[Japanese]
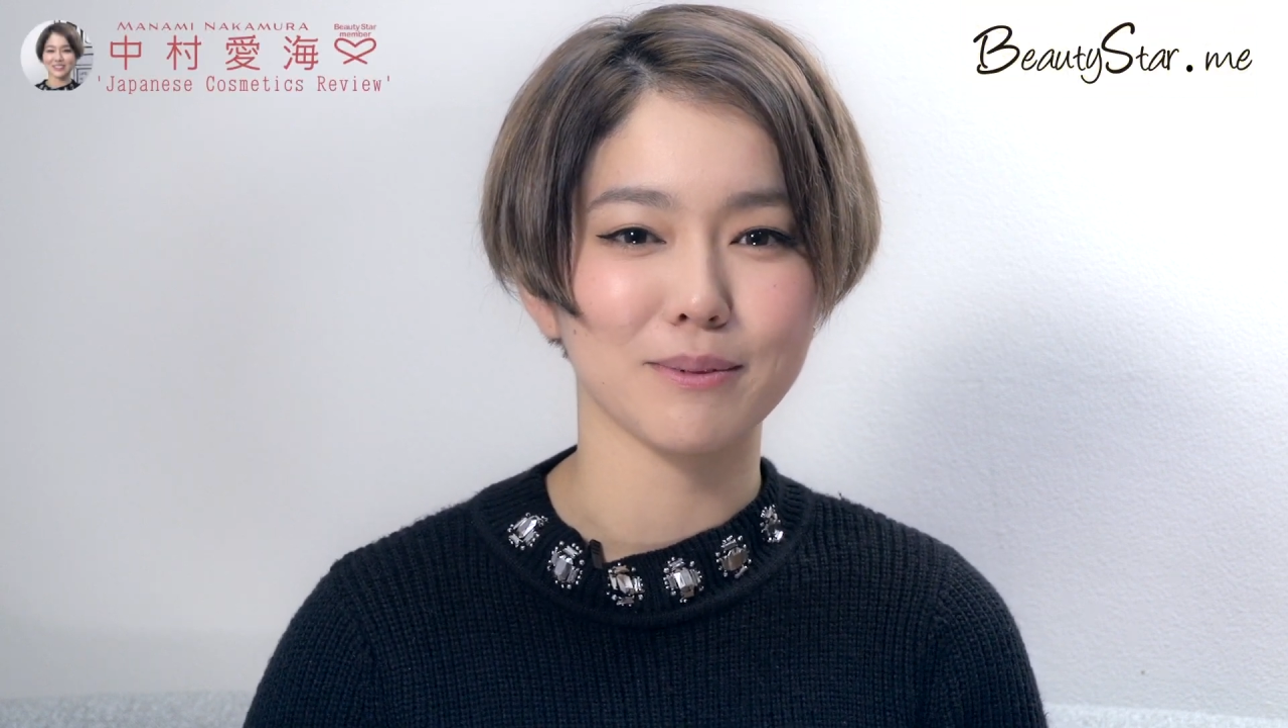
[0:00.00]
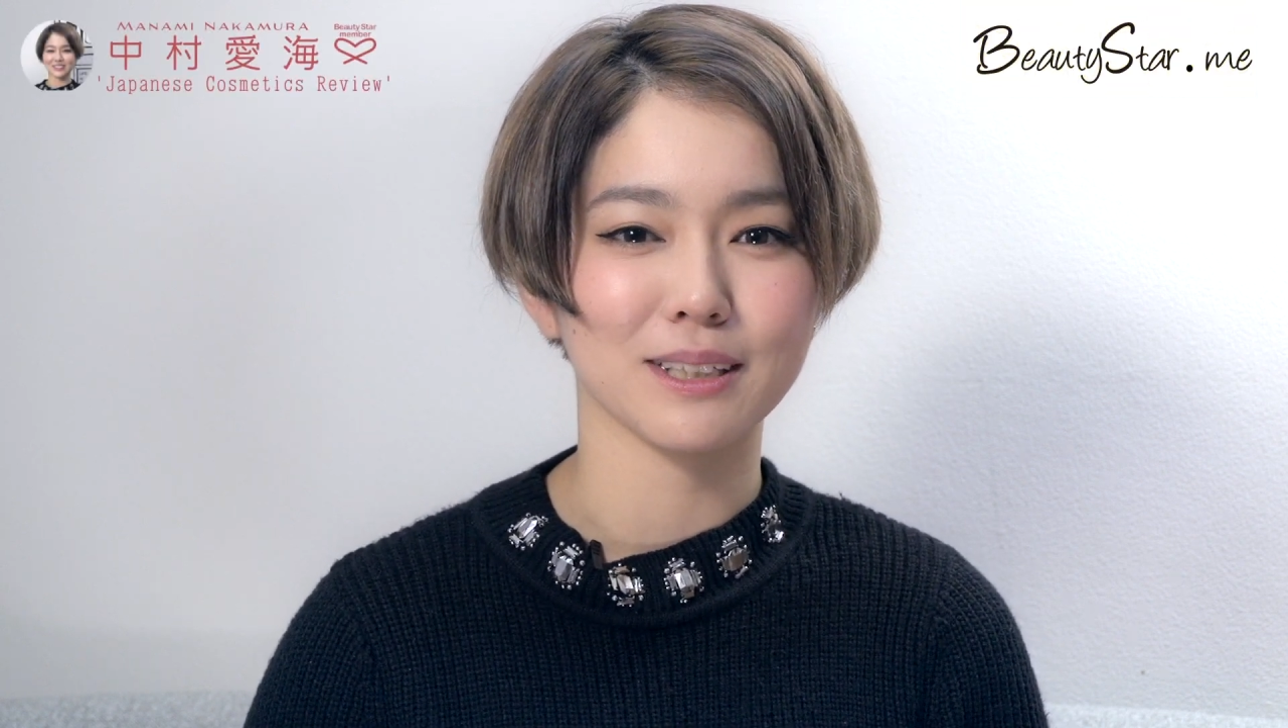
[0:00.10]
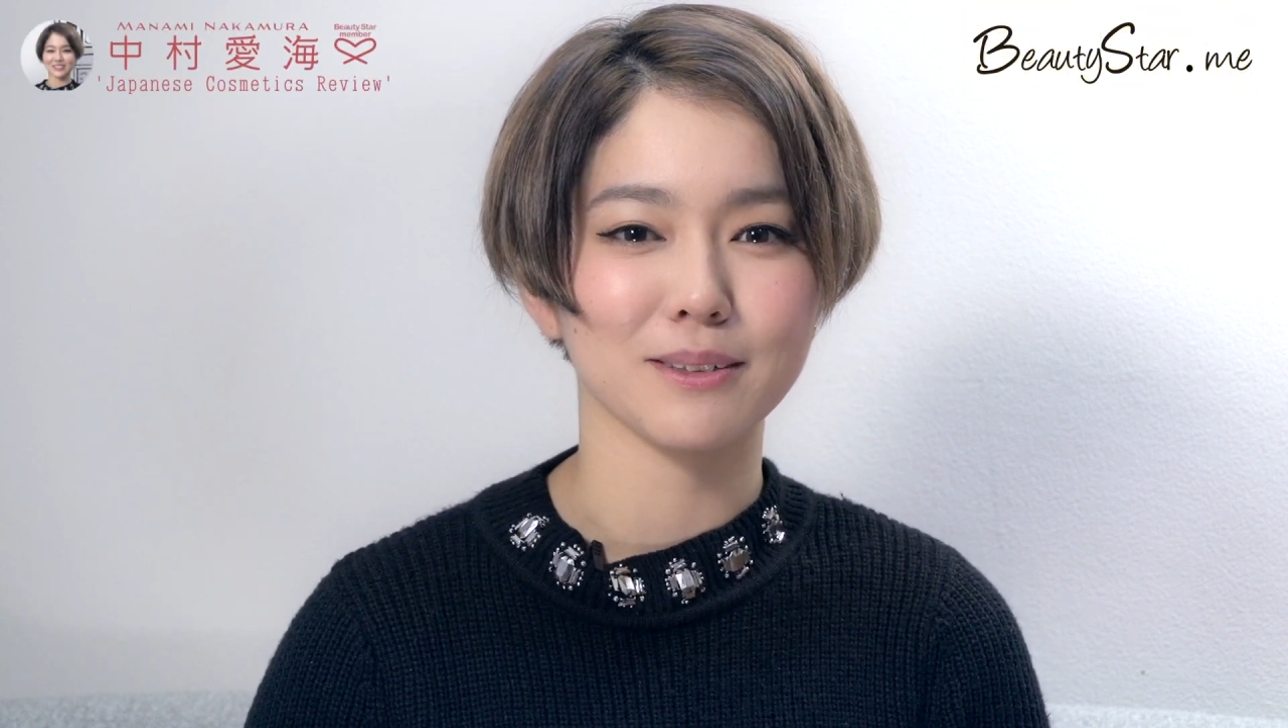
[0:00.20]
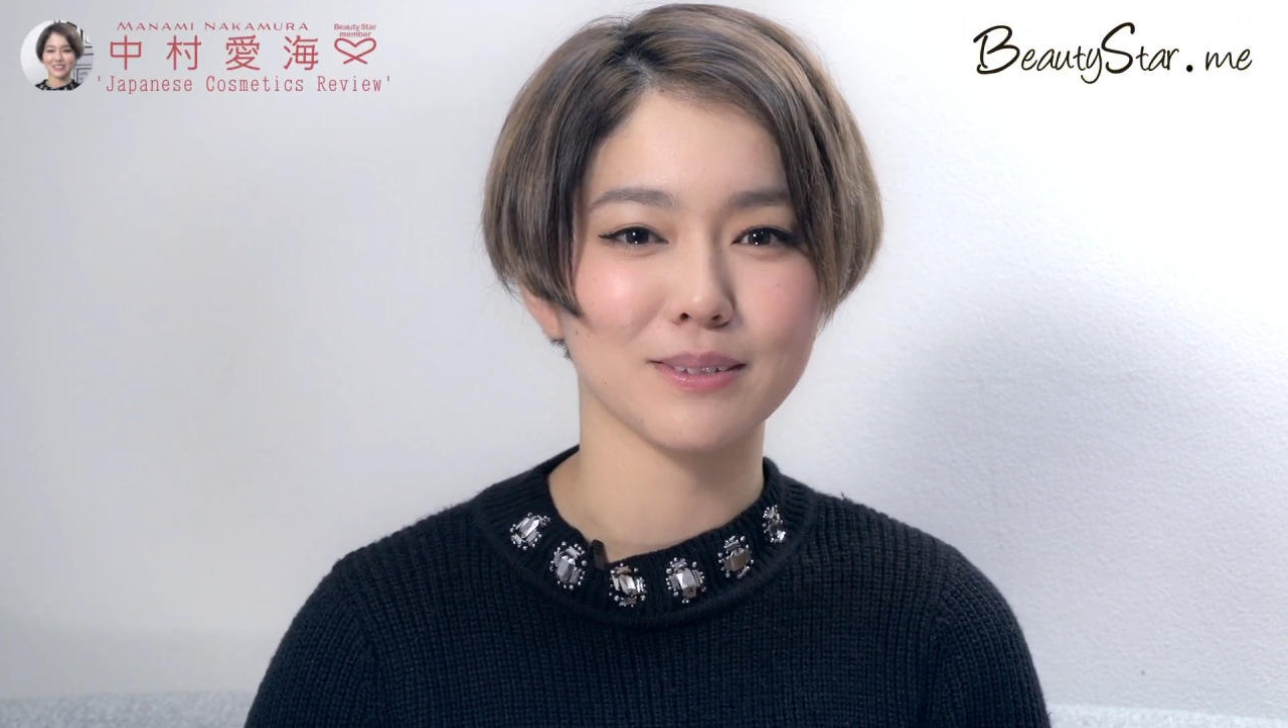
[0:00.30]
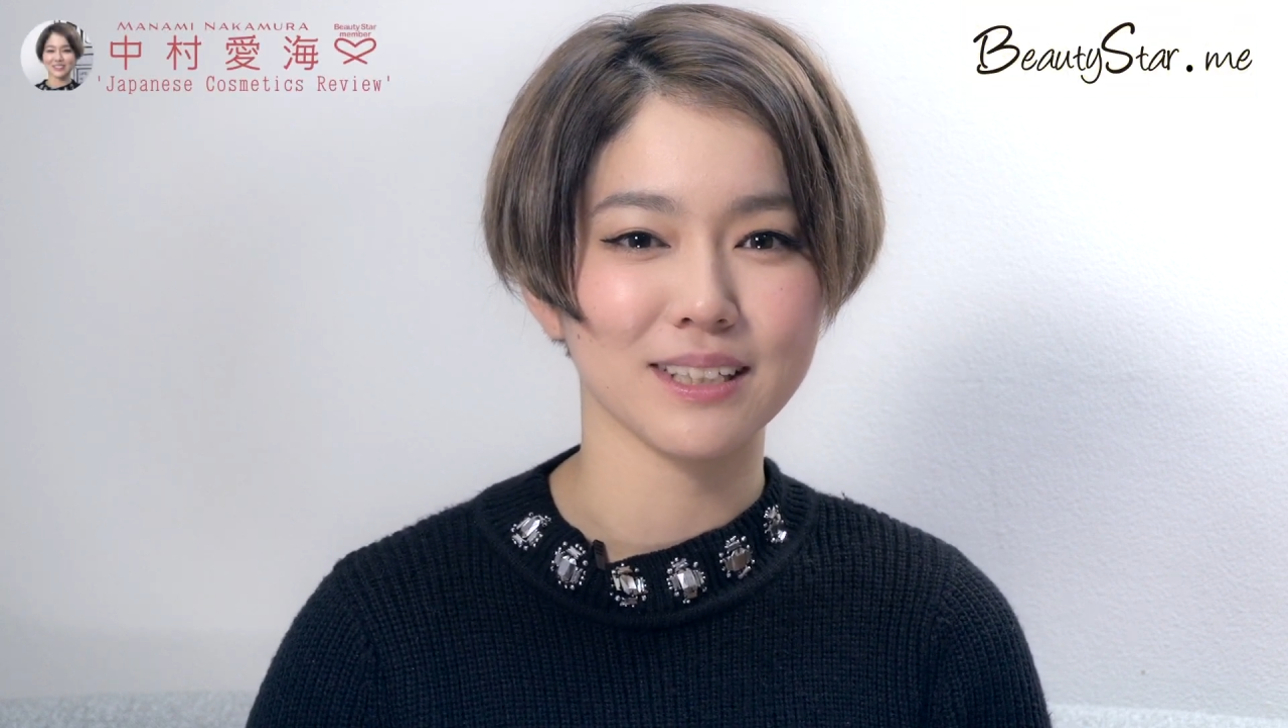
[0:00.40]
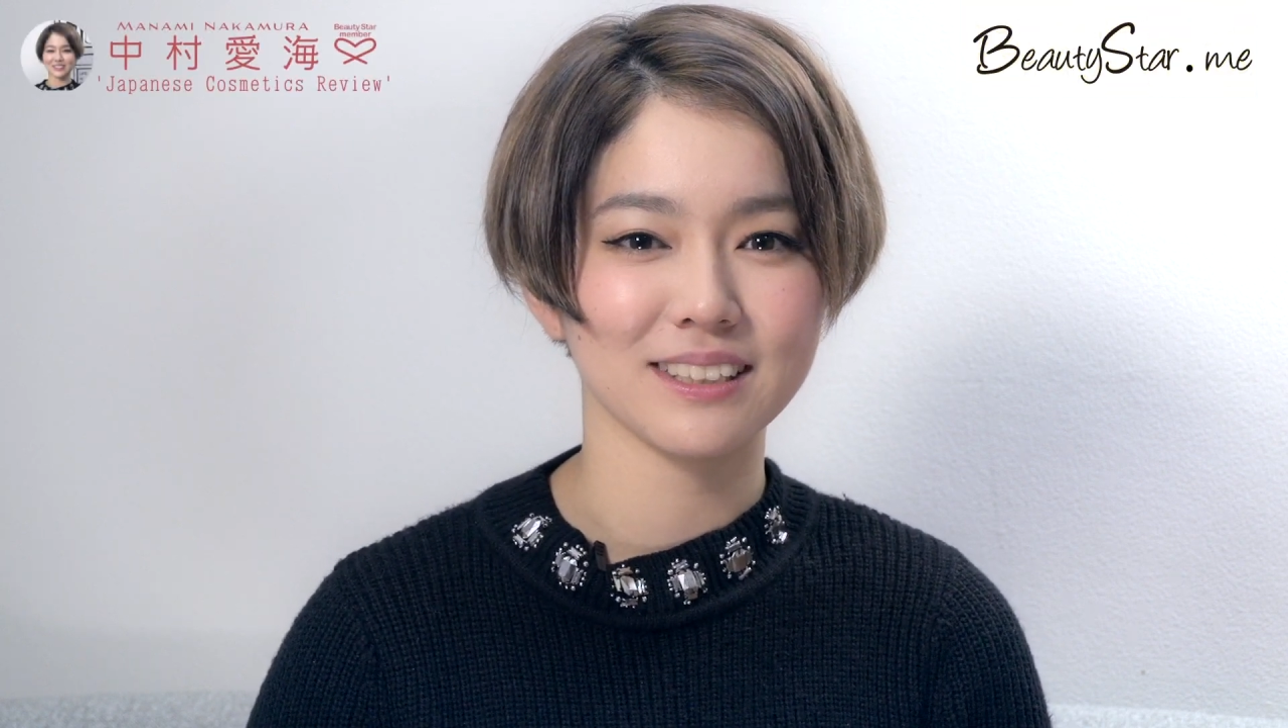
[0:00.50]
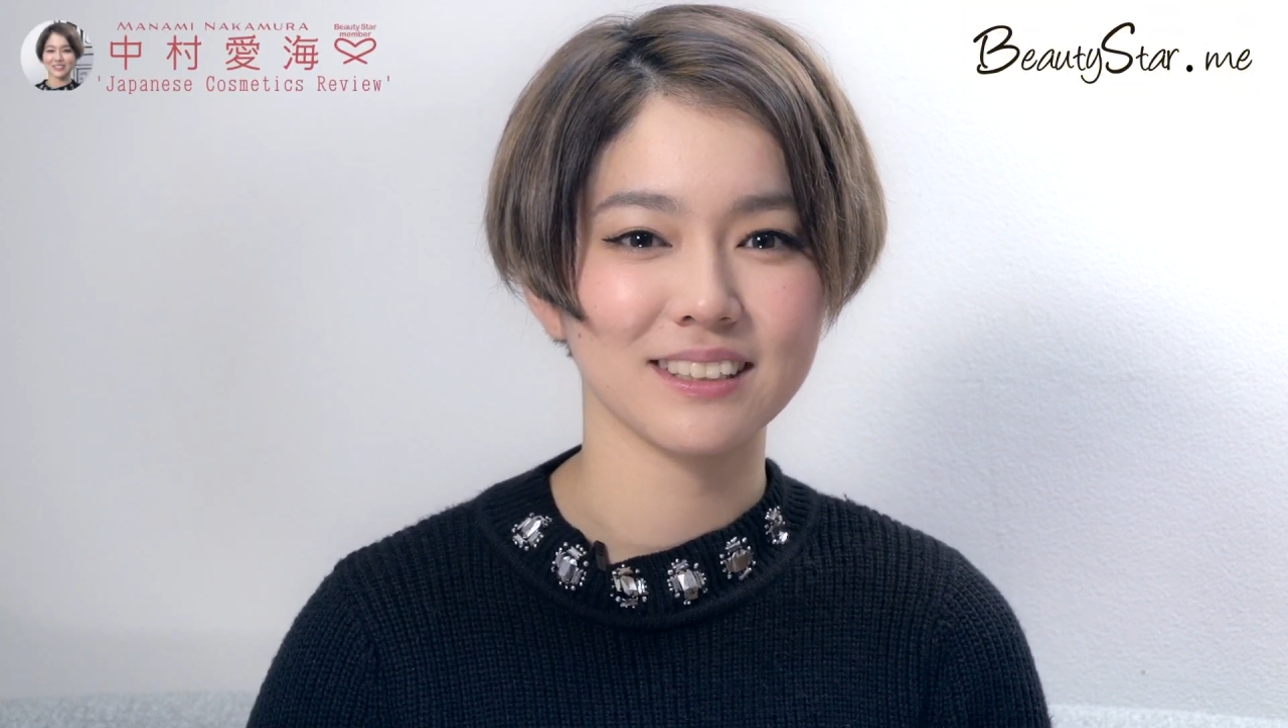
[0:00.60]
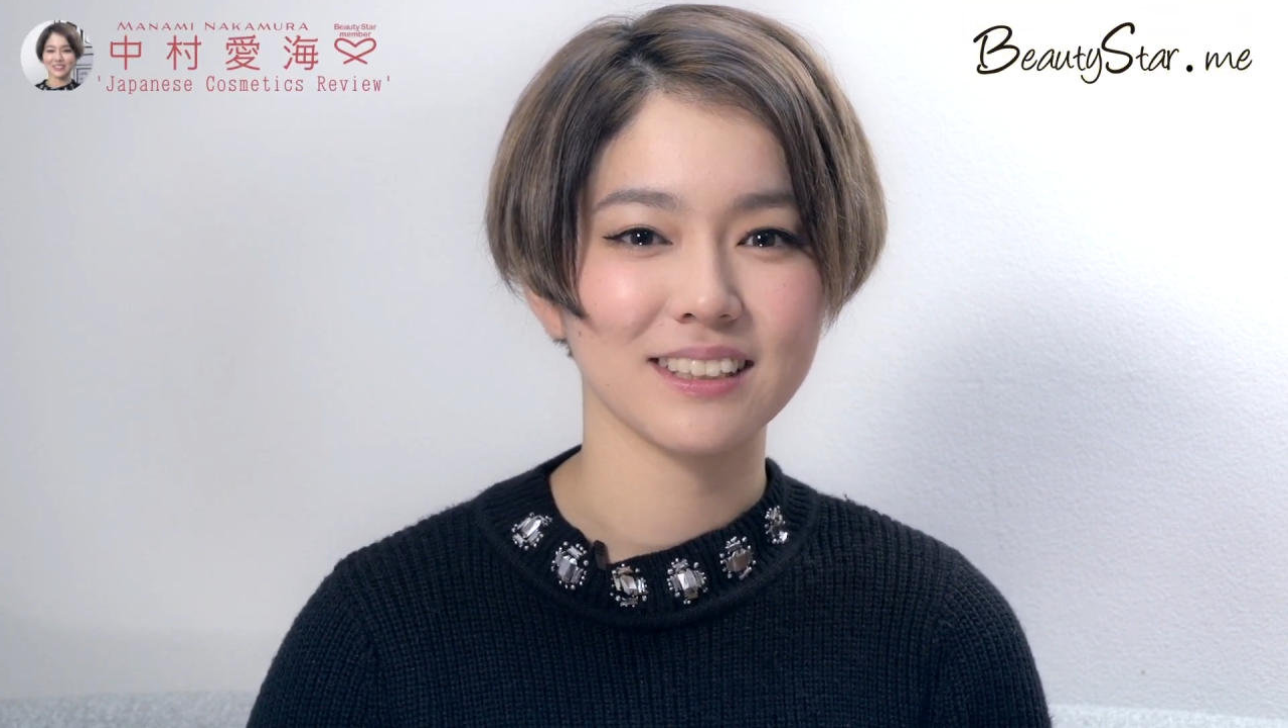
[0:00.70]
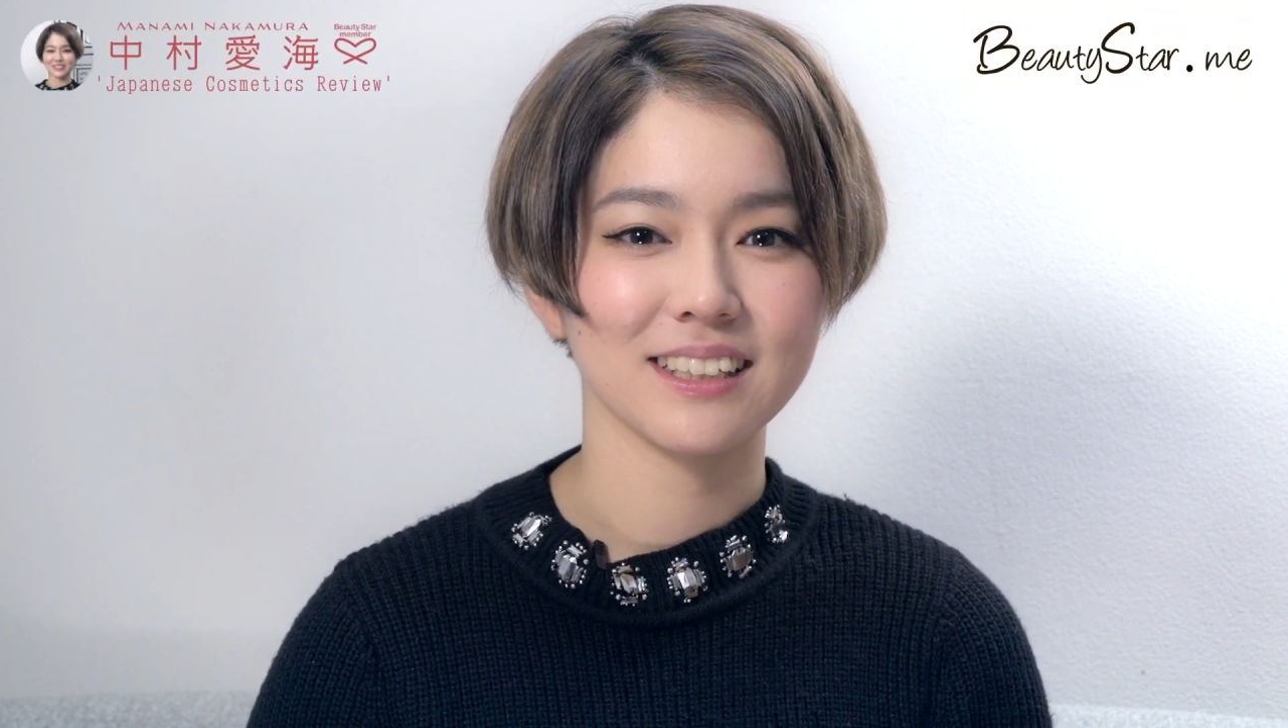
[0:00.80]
まなみです。